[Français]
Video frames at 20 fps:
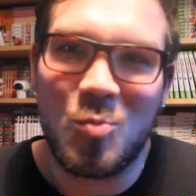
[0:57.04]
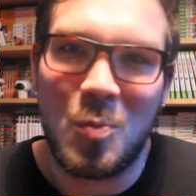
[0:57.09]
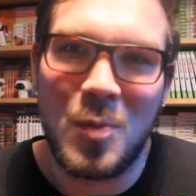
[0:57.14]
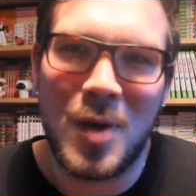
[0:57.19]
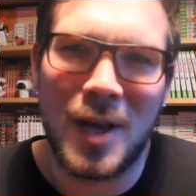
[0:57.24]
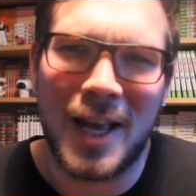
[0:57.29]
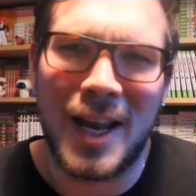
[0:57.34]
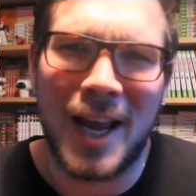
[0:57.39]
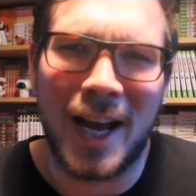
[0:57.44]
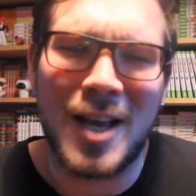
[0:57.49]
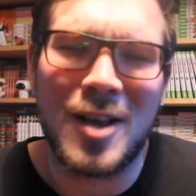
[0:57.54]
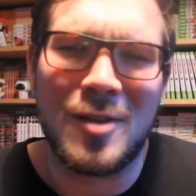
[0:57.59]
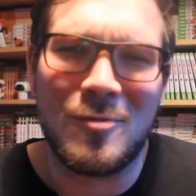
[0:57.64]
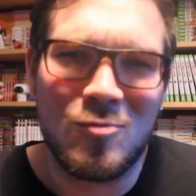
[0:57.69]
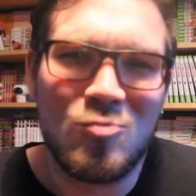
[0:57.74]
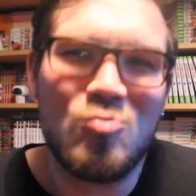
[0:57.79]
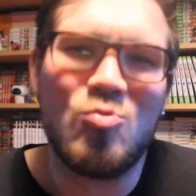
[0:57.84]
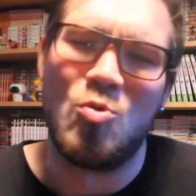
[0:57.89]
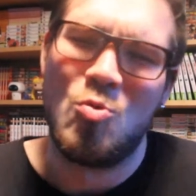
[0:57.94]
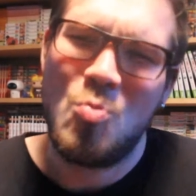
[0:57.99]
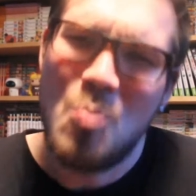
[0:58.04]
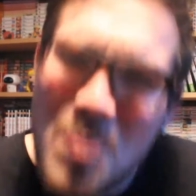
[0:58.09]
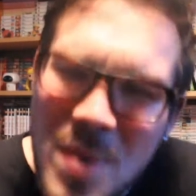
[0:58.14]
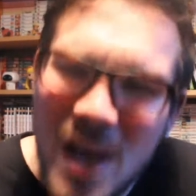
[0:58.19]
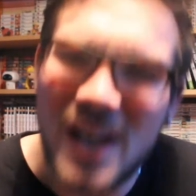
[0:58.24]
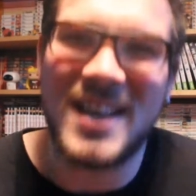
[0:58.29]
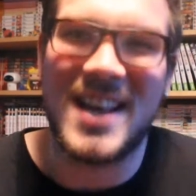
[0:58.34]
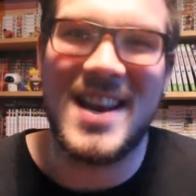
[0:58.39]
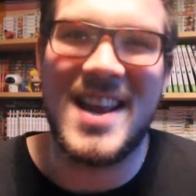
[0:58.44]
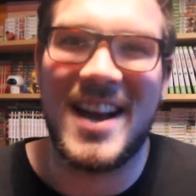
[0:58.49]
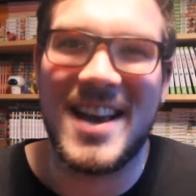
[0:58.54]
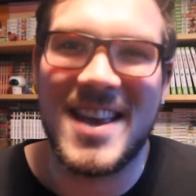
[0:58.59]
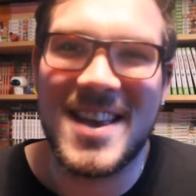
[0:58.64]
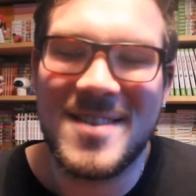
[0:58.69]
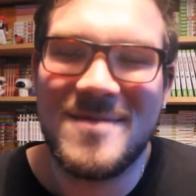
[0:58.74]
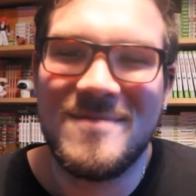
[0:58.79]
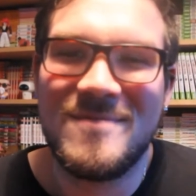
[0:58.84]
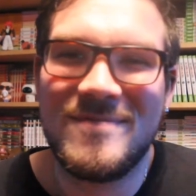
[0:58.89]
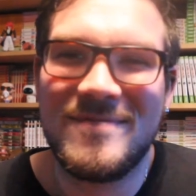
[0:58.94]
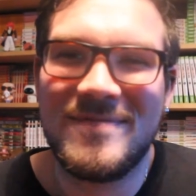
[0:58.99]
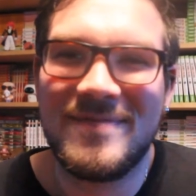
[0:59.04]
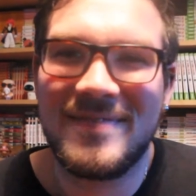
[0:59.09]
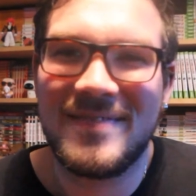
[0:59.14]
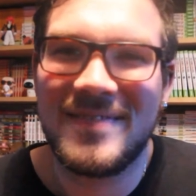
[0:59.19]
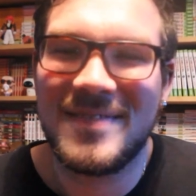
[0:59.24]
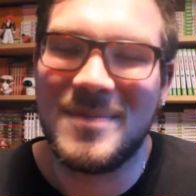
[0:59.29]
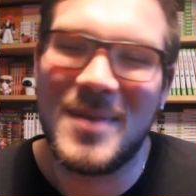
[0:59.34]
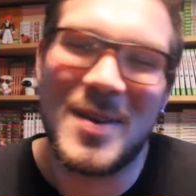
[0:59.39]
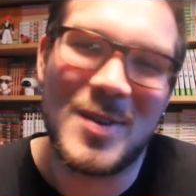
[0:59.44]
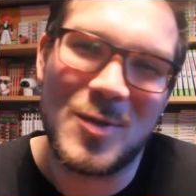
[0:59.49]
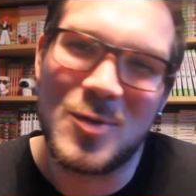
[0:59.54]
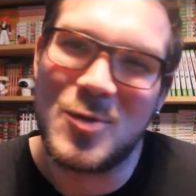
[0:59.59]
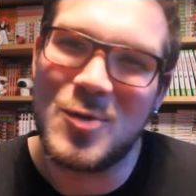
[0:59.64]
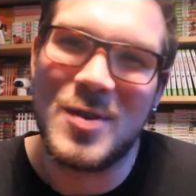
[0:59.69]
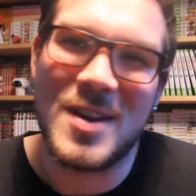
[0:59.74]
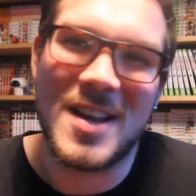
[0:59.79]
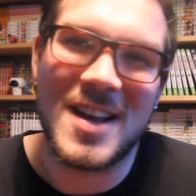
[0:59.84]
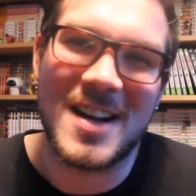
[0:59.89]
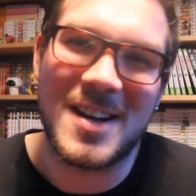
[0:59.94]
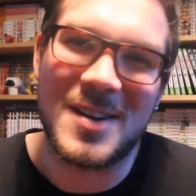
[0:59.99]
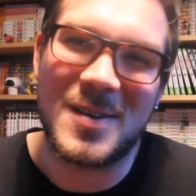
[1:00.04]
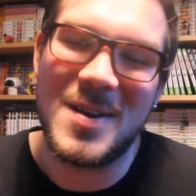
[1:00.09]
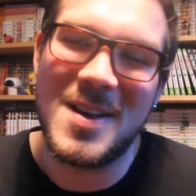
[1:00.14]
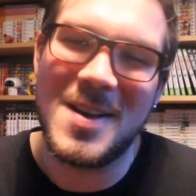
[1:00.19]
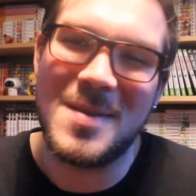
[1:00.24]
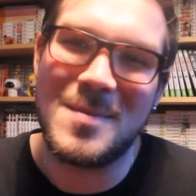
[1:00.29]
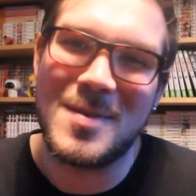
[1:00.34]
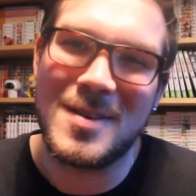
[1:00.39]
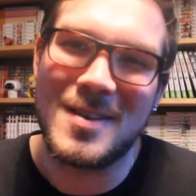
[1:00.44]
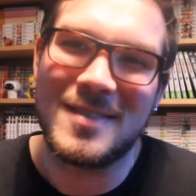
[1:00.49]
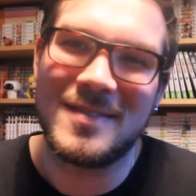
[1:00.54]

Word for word: Bien galéré. Bien galéré! Mais ce jeu, il est incroyable